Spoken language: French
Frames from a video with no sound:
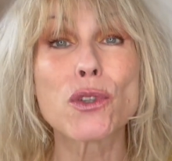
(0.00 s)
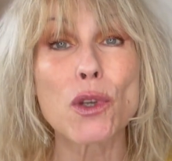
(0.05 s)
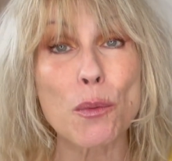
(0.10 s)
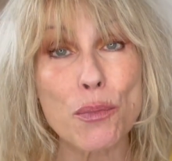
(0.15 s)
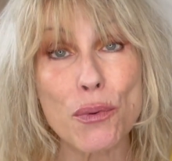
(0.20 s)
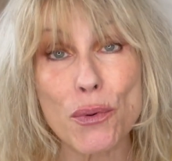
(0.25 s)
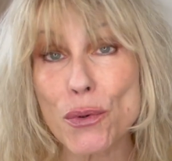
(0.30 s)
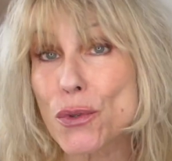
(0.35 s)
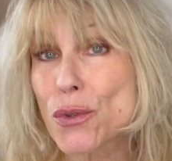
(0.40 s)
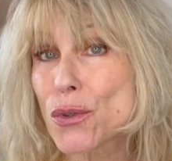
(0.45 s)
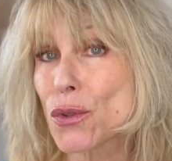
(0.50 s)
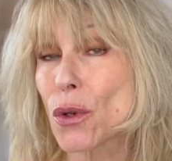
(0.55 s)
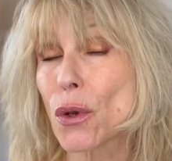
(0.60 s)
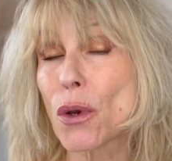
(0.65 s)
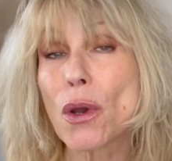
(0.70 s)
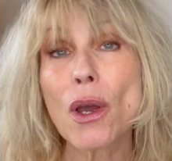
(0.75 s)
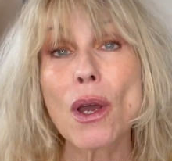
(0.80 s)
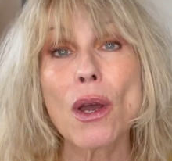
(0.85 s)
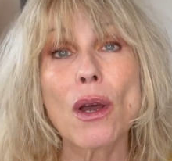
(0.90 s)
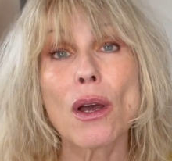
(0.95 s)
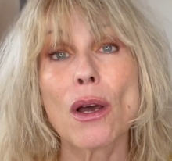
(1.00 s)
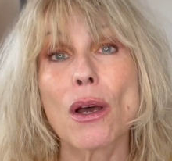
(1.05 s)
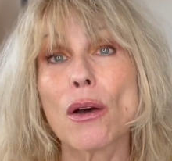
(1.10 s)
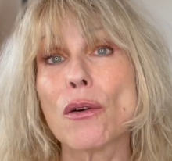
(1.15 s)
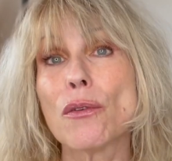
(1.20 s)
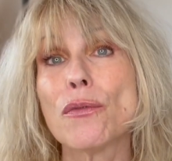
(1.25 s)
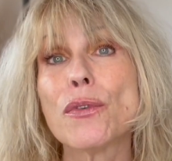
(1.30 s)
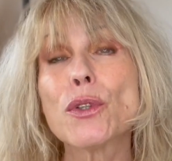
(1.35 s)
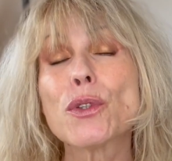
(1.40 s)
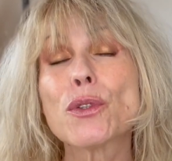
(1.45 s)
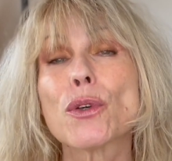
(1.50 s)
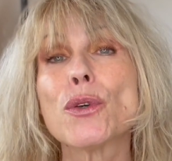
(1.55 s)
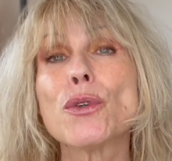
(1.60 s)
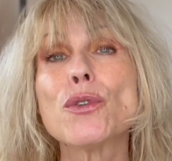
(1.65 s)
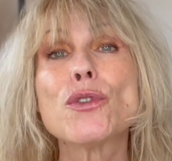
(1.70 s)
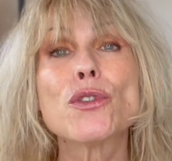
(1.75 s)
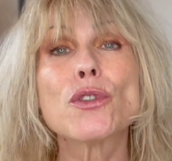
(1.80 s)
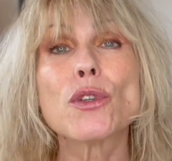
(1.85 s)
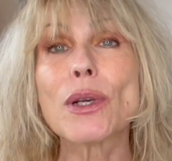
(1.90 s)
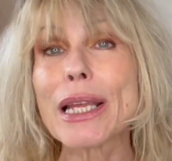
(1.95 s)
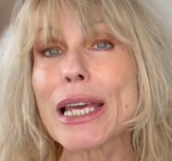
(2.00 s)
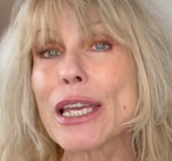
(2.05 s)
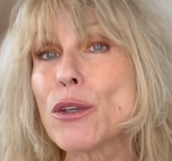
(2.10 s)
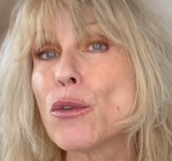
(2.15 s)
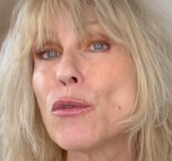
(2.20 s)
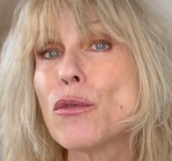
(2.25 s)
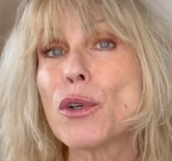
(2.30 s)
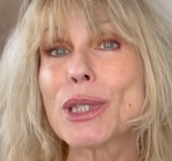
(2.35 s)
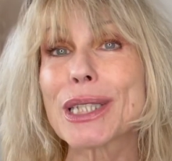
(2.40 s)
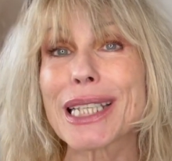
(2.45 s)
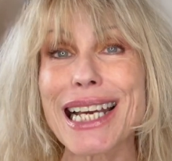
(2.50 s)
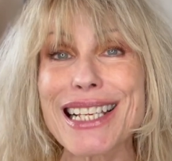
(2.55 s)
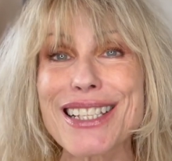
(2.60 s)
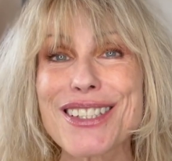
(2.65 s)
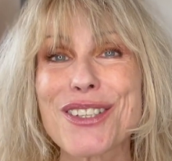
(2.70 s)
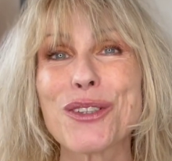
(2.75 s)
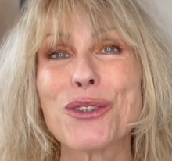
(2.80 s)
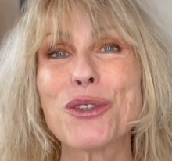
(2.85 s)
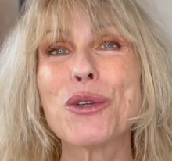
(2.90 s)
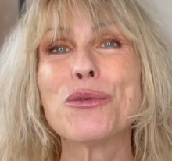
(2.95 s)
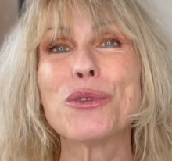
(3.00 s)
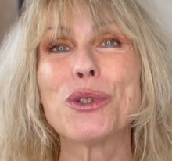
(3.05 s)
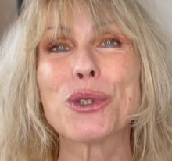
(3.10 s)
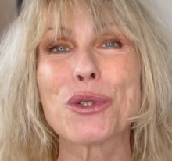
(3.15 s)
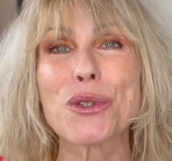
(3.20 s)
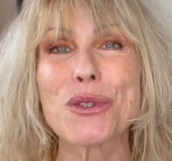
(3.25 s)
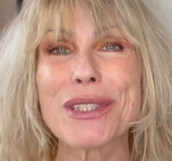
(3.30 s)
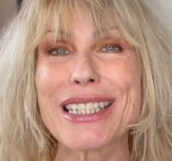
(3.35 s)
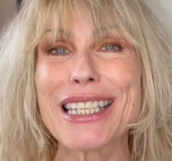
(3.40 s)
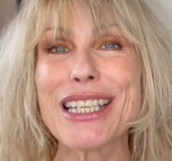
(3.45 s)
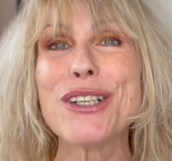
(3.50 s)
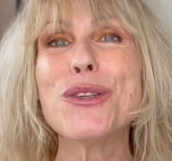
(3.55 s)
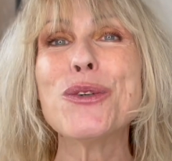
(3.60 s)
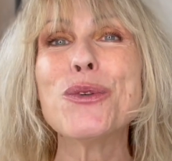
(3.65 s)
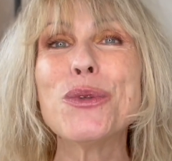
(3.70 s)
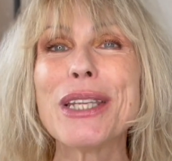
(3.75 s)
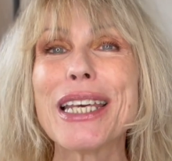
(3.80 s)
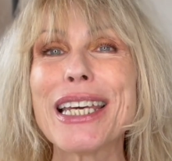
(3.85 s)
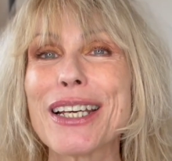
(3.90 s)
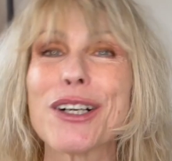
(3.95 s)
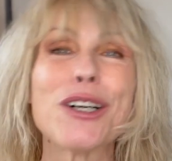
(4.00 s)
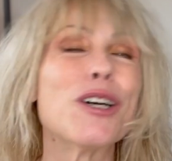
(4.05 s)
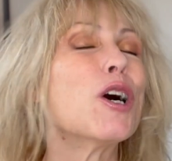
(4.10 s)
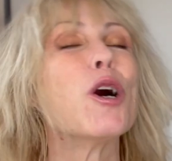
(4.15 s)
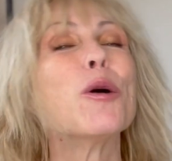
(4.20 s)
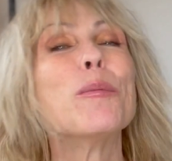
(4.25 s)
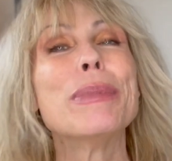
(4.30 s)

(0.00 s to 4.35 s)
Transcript: en plus euh, votre soleil ou votre ascendant votre signe lunaire en, en